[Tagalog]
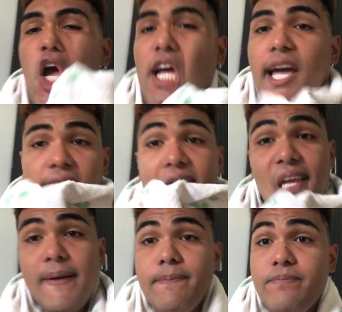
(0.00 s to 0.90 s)
kay
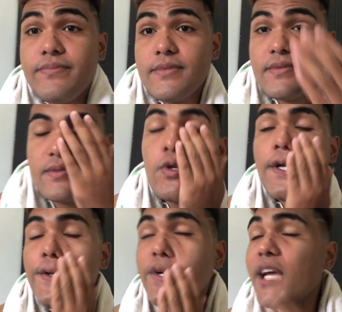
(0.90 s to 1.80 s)

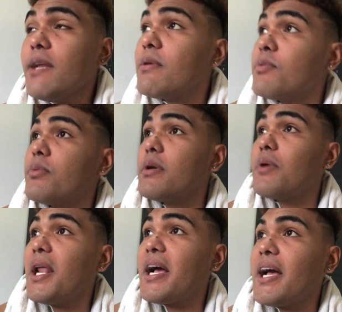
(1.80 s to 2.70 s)
dugay-dugay naman po may
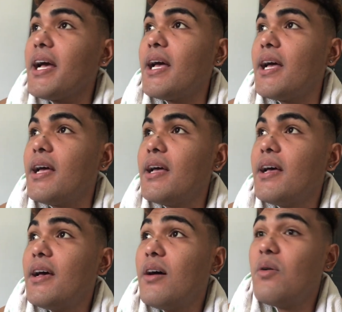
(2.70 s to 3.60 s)
wala ka
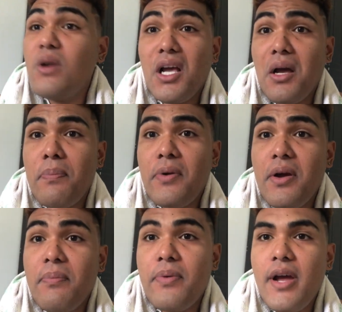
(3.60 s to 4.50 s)
wala ka prank
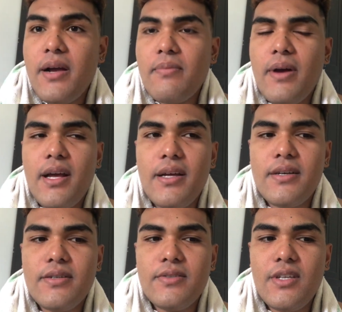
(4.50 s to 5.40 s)
prank ba
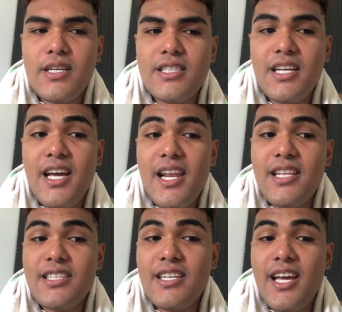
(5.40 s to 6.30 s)
nya kasagaran
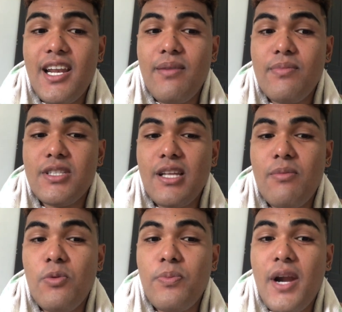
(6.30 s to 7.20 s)
kasagaran basta
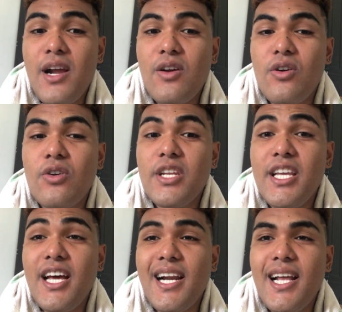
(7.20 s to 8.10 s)
mo prank ko
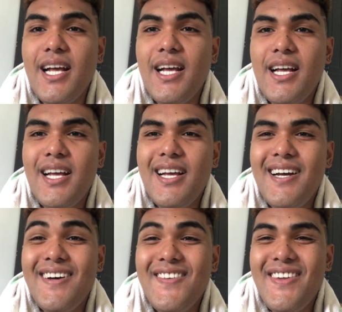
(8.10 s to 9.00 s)
niara
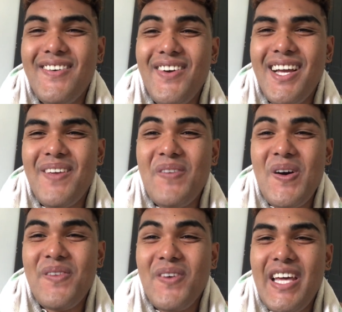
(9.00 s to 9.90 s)
nya wa kay ba ni
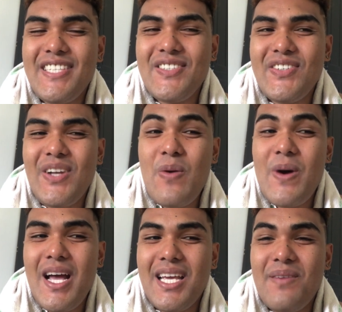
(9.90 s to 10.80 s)
mga igsuuna
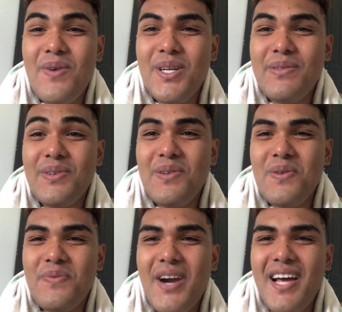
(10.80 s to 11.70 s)
ba nga kay ba di po mo
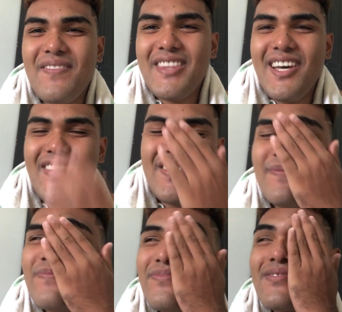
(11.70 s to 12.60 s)
prank bitaw
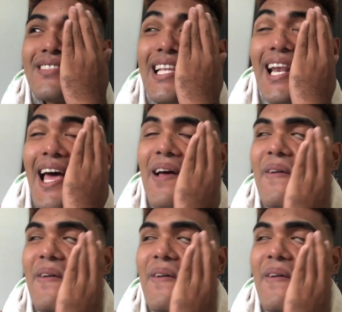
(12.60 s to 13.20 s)
nila